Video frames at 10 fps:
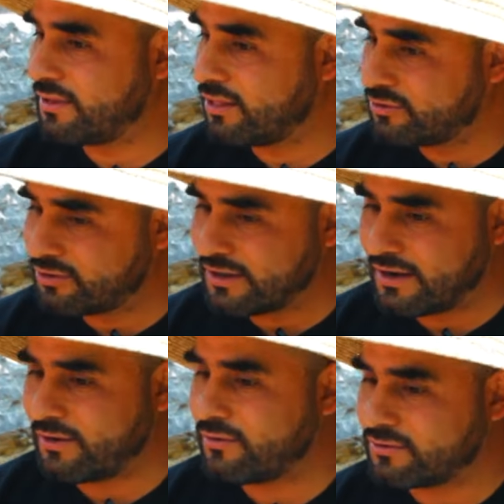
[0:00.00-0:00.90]
cuidadoso
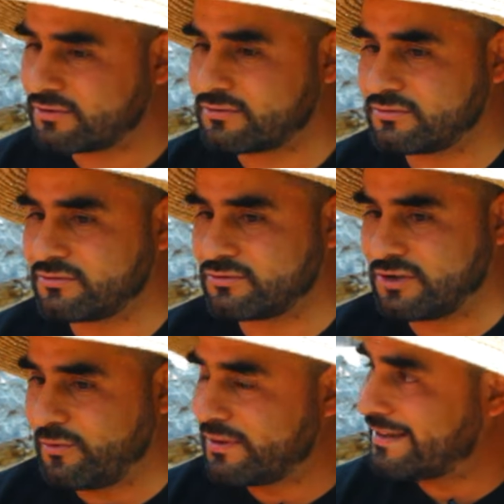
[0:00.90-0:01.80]
tener los
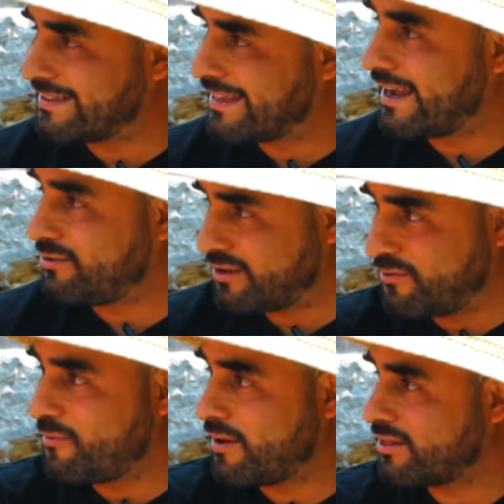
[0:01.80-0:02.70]
57 gallos en
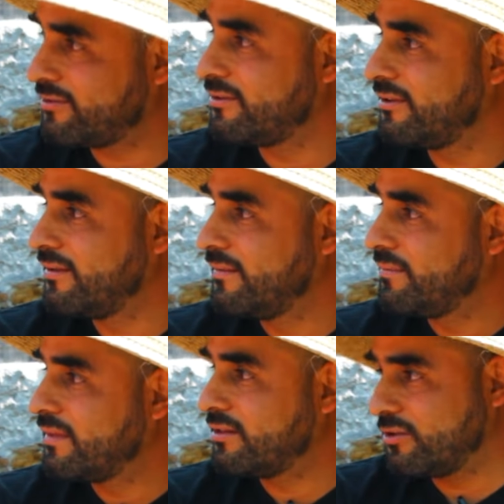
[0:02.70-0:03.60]
un cuarto.
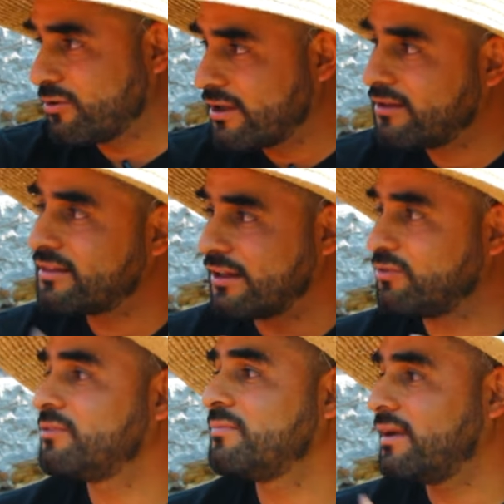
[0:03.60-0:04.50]
Eh. Entonces lo que el
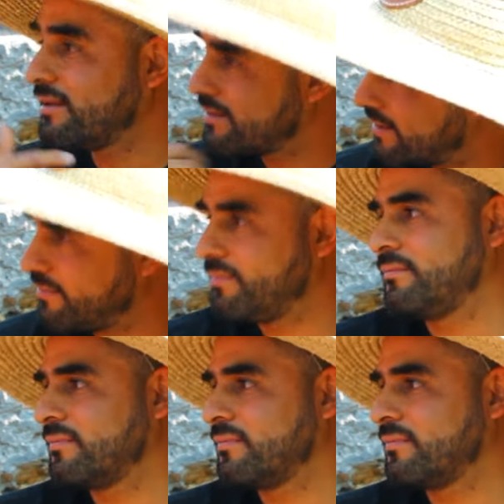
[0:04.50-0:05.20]
trato es más que...